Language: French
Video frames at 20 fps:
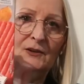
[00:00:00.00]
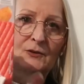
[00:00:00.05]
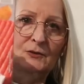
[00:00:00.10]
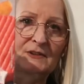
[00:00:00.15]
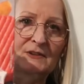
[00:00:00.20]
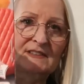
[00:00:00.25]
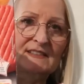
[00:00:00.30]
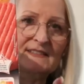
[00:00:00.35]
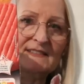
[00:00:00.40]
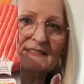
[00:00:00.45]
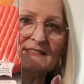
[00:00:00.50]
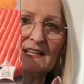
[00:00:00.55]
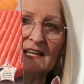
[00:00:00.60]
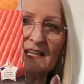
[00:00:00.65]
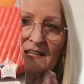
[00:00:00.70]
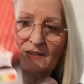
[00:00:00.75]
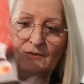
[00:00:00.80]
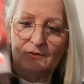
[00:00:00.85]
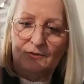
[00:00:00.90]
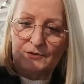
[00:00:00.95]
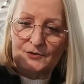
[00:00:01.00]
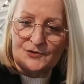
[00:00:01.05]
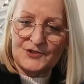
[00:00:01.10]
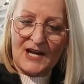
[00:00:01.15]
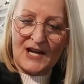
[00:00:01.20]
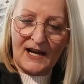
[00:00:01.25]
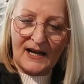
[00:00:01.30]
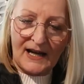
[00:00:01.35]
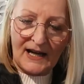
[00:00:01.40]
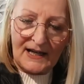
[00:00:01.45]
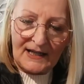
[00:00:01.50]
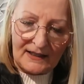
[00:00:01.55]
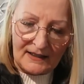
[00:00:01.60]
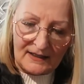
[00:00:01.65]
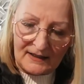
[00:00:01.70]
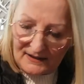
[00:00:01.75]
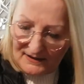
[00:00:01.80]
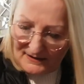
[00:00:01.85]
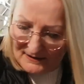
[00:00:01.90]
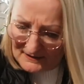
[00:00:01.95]
Donc 10 steaks
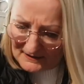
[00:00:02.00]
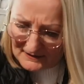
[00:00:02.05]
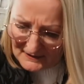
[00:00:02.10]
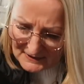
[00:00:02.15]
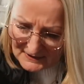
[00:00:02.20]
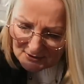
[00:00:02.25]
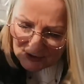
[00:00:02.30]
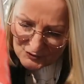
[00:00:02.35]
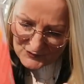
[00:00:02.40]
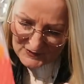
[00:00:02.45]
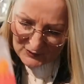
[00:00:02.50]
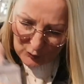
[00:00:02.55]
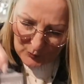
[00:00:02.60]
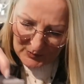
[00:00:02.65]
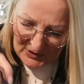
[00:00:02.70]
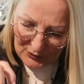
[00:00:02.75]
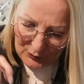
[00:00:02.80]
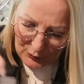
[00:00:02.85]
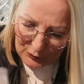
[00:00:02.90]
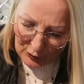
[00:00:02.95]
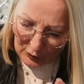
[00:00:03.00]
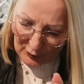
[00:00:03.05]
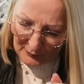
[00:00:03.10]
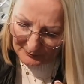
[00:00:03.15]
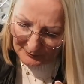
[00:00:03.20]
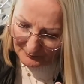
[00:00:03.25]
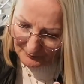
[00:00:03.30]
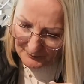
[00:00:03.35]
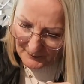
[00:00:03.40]
charal mettre dedans.